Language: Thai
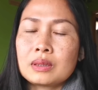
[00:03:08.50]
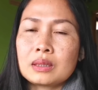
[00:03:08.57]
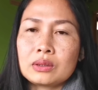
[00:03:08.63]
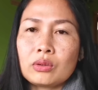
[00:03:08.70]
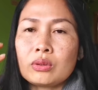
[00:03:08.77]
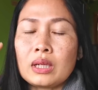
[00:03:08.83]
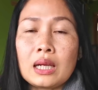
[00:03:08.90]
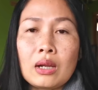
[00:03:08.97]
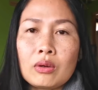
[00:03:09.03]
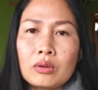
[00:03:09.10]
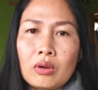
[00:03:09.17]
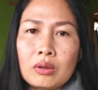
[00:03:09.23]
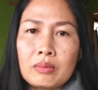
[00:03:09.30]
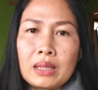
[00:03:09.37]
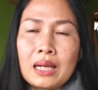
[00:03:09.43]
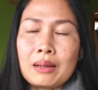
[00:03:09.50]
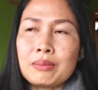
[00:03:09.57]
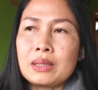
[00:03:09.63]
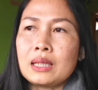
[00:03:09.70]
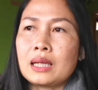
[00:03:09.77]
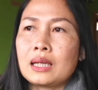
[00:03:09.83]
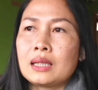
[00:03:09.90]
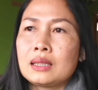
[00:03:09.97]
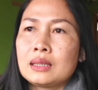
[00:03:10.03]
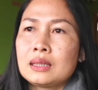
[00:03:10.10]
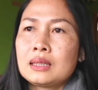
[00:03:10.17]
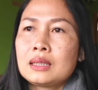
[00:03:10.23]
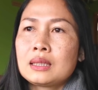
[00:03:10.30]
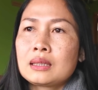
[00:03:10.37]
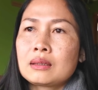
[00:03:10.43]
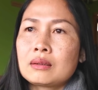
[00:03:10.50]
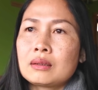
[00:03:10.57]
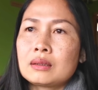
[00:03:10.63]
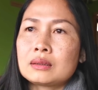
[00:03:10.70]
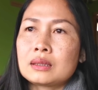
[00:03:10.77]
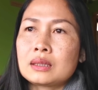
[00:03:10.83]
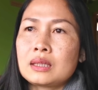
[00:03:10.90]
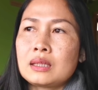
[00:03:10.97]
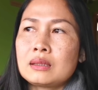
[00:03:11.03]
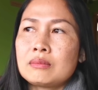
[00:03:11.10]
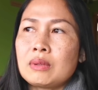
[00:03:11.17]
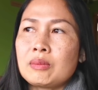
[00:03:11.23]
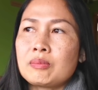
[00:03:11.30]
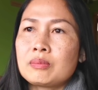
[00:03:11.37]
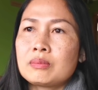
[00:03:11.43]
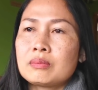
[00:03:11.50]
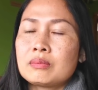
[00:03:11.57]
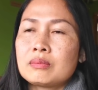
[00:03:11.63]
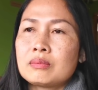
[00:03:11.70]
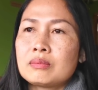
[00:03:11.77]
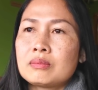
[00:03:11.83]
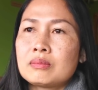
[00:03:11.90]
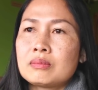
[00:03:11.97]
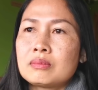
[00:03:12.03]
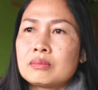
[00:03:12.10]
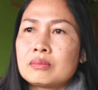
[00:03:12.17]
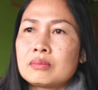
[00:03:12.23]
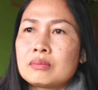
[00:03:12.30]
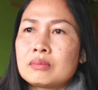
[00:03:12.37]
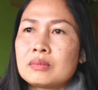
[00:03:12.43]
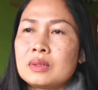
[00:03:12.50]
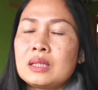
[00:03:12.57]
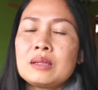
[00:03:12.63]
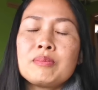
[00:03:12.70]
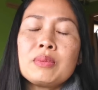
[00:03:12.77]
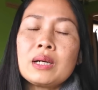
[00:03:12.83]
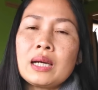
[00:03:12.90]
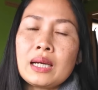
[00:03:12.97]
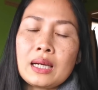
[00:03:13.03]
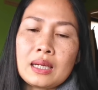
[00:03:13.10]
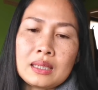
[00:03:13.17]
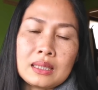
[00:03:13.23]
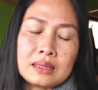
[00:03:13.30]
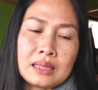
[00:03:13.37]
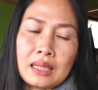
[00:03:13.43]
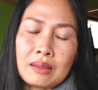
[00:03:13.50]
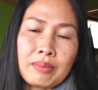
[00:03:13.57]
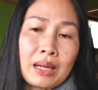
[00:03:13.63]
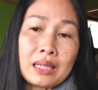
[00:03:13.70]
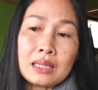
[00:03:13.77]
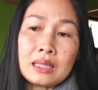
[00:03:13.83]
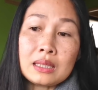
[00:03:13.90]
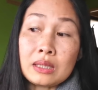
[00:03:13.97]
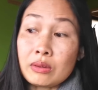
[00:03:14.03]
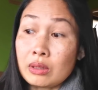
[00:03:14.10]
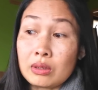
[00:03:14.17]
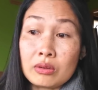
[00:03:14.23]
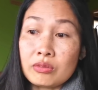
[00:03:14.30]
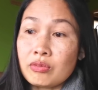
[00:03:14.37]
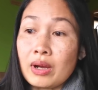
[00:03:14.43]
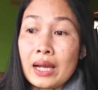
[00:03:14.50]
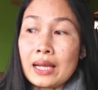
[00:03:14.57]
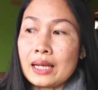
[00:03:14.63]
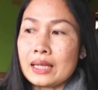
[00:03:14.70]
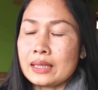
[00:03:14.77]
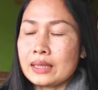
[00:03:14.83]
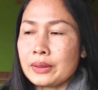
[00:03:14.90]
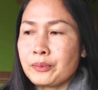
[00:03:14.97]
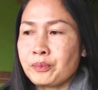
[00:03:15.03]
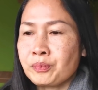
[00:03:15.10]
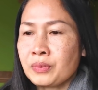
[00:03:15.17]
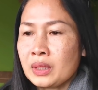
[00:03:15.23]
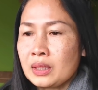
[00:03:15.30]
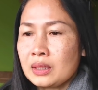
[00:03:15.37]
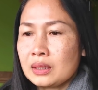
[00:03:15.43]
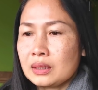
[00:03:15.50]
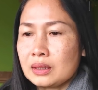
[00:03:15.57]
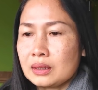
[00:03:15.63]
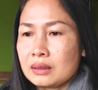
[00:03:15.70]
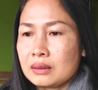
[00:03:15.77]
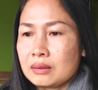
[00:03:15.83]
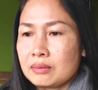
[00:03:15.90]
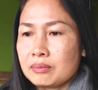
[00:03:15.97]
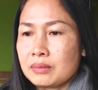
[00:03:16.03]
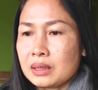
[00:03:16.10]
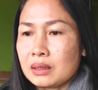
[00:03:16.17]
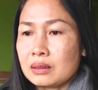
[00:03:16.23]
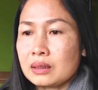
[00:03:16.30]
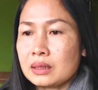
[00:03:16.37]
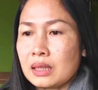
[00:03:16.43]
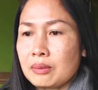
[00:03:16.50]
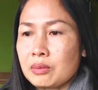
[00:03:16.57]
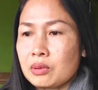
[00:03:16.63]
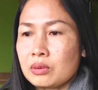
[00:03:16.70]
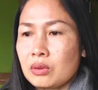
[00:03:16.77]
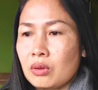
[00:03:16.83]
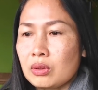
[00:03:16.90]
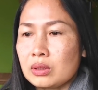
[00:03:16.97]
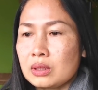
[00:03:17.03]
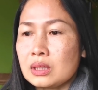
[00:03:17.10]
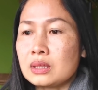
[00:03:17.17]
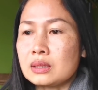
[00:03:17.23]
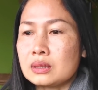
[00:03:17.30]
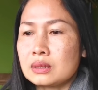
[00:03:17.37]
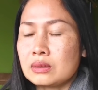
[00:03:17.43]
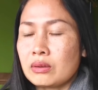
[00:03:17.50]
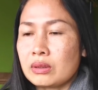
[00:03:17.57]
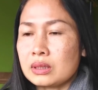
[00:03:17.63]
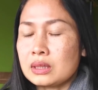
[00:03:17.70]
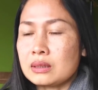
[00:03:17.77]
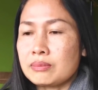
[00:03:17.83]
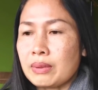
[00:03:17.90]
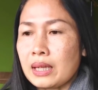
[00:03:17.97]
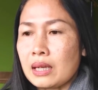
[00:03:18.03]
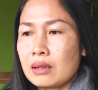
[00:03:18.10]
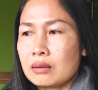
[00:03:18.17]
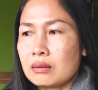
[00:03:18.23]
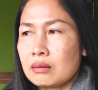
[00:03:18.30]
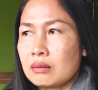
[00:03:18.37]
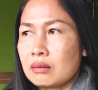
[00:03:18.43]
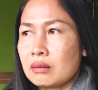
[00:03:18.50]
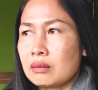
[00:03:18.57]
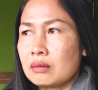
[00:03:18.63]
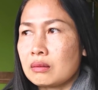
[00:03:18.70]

กระตุ้นให้เรานอนไม่หลับเลยค่ะ ก็จะคิดแบบเลื่อยเปื่อยค่ะ สารพัดเรื่องเกี่ยวกับน้องฝ้ายอะไรเงี้ยมันก็เลยทำให้รถนอนดึกนอนดึกไป แล้วก็